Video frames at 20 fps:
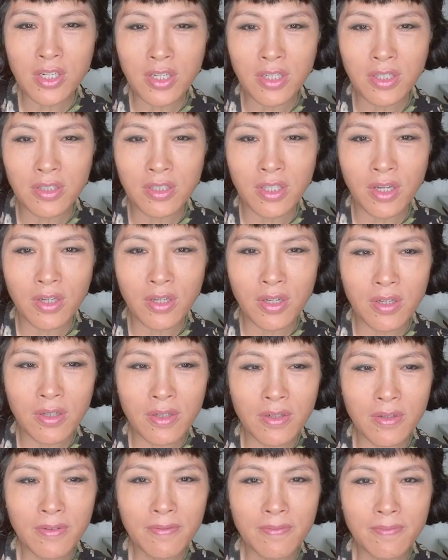正能。是
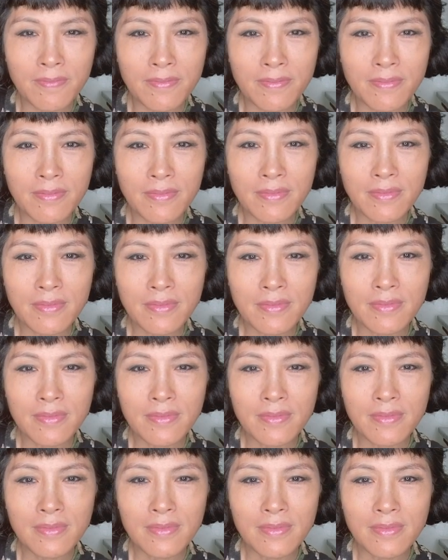多数人都有
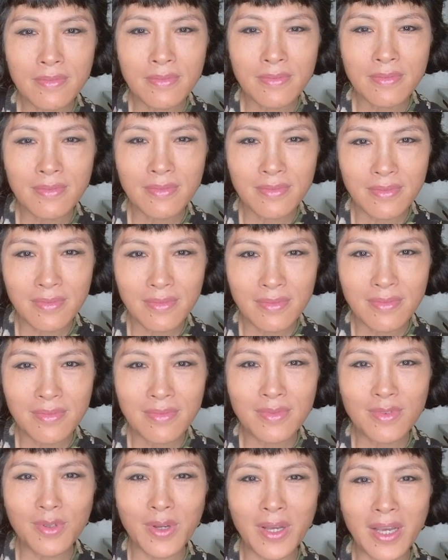这种。
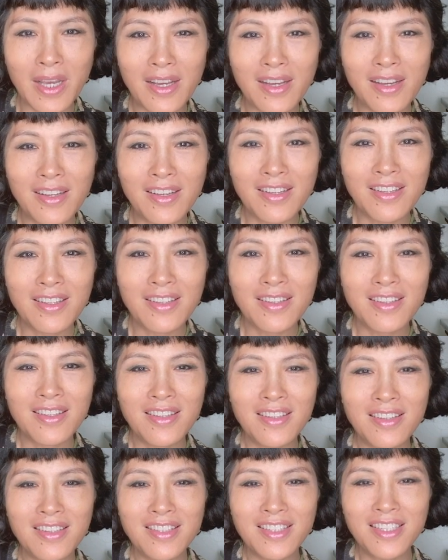对，
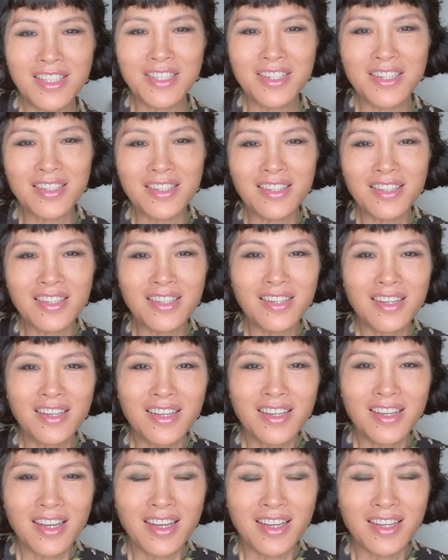其实
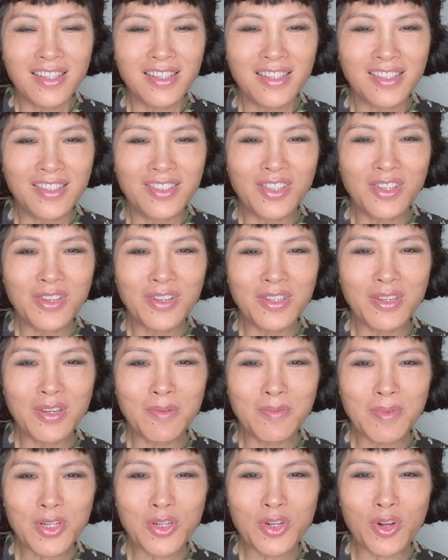呃，因
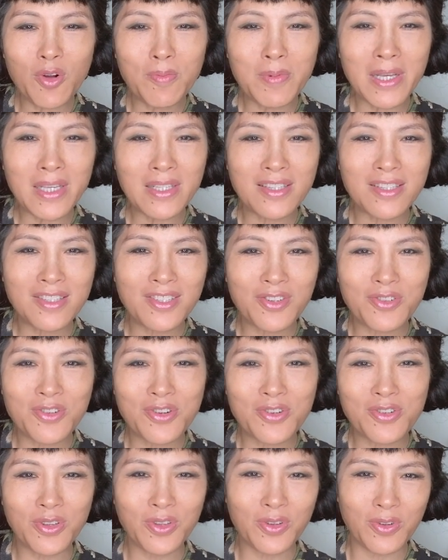因为 showbiz 就
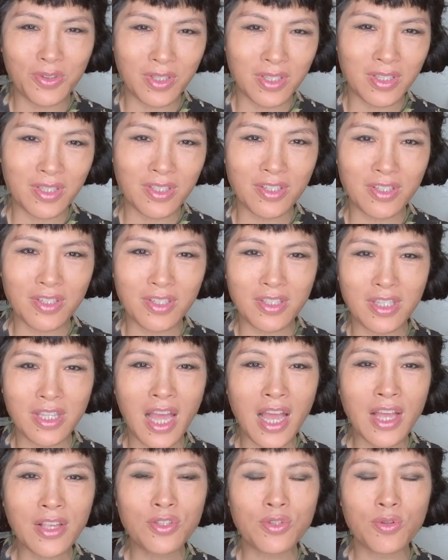是说有你，
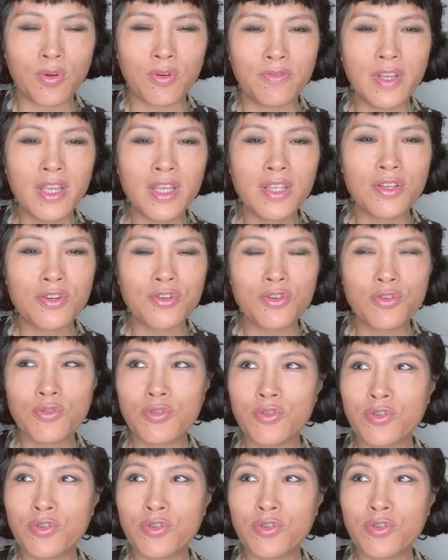他所谓的是